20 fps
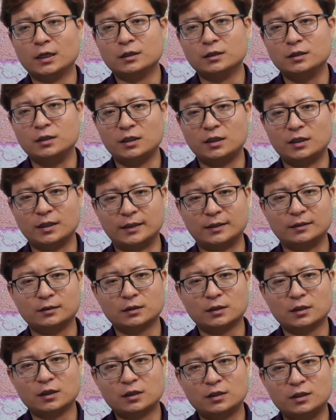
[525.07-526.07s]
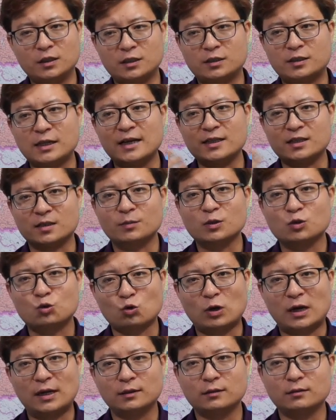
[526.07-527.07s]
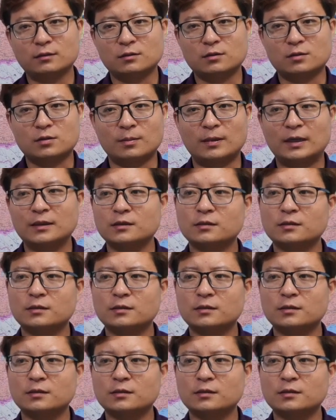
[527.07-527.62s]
你你再怎么装，是吧？